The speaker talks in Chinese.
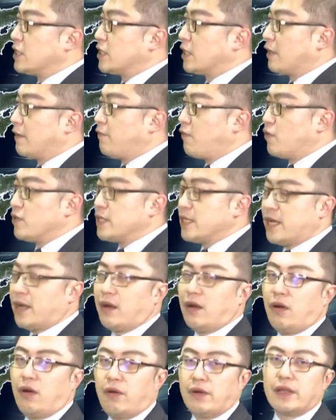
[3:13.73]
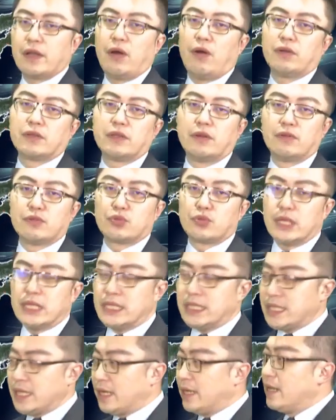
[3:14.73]
这个风向风诶方向
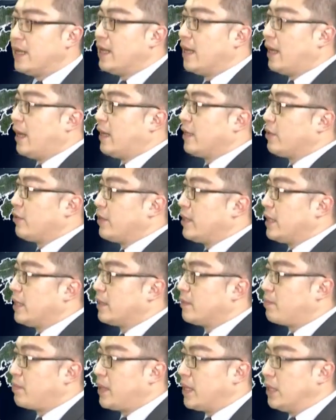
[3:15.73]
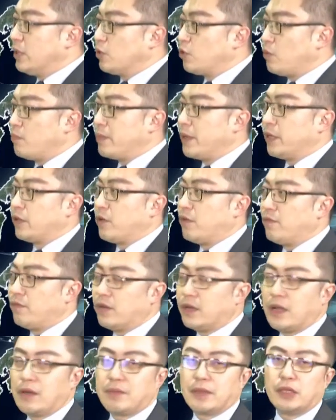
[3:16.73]
转向啊，有点偏东北东
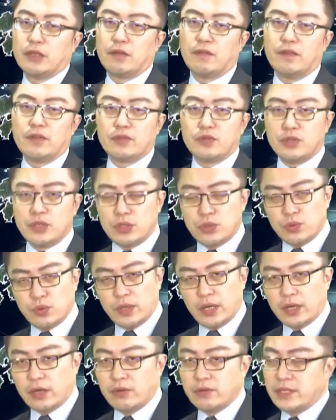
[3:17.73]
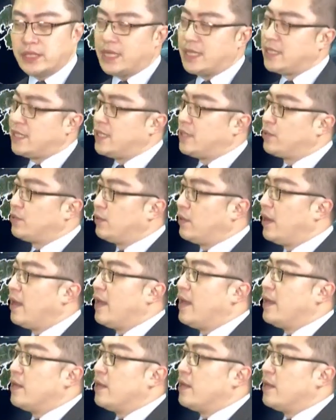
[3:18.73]
风到偏东风，就是说冷空气在减弱。